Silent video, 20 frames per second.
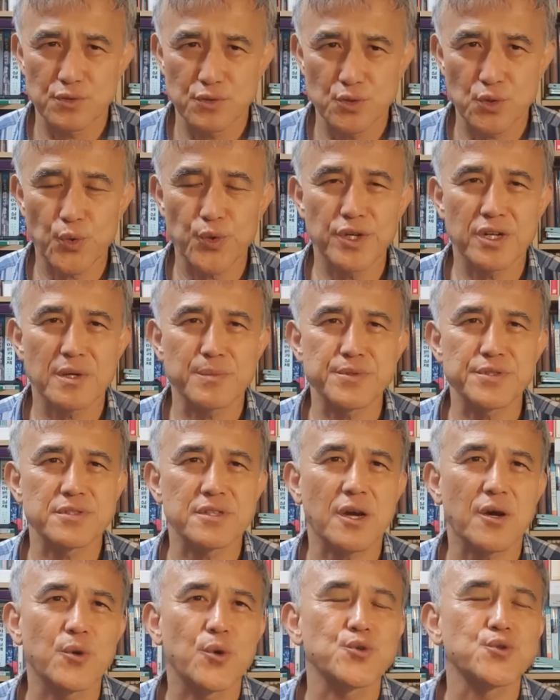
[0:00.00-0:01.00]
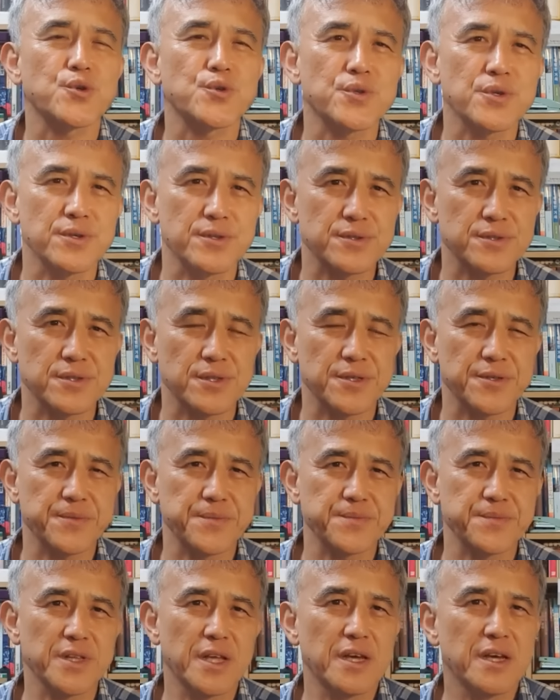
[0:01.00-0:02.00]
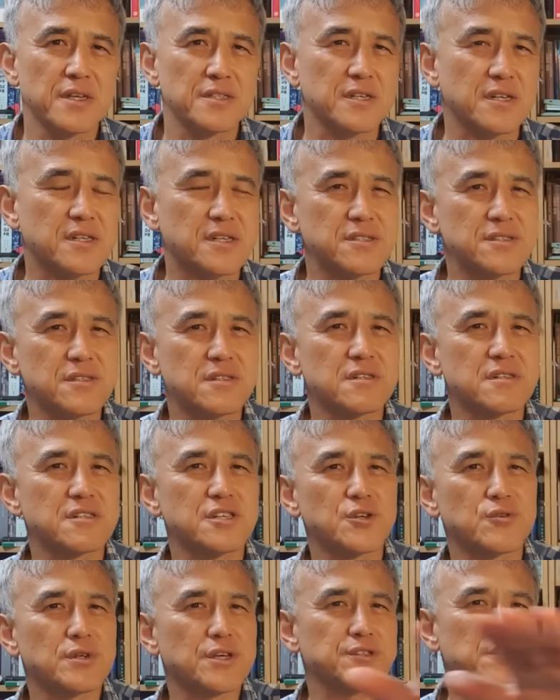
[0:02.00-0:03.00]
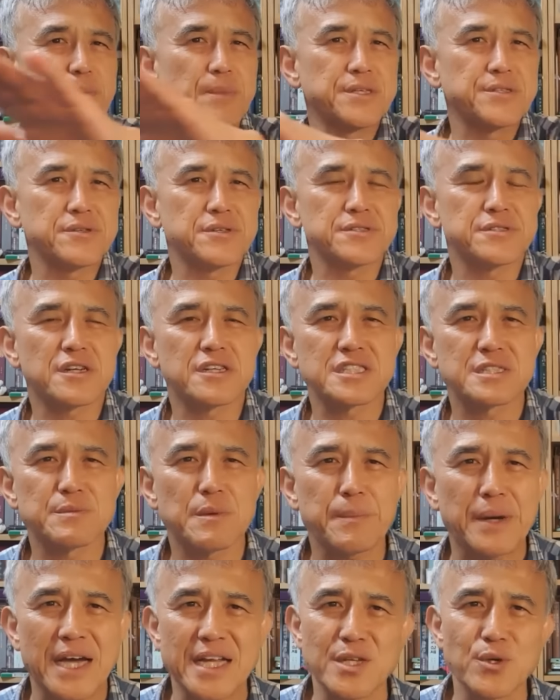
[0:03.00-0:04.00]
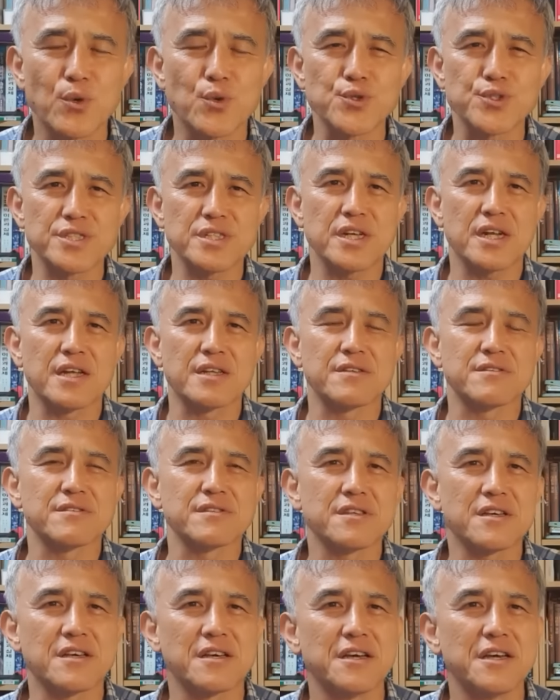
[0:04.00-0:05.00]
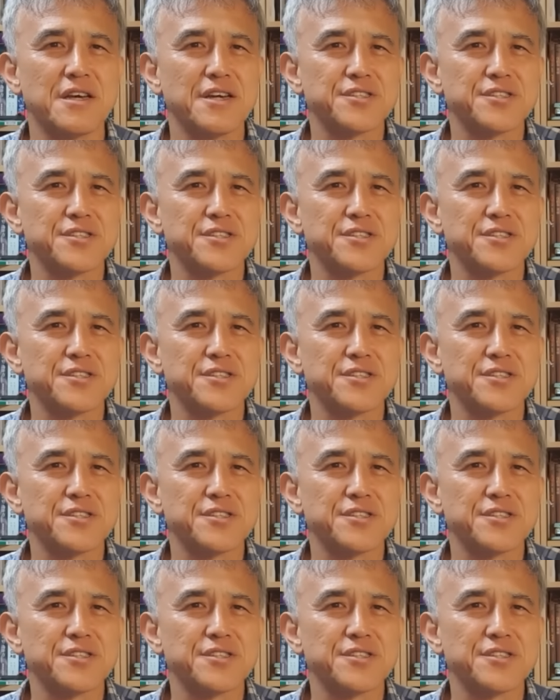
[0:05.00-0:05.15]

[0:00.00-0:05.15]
쏘이랑 비슷하고 그 정도였어요. 이제 그들은 그리고 나서 몇 년 지났지만 많이 오르진 않았는데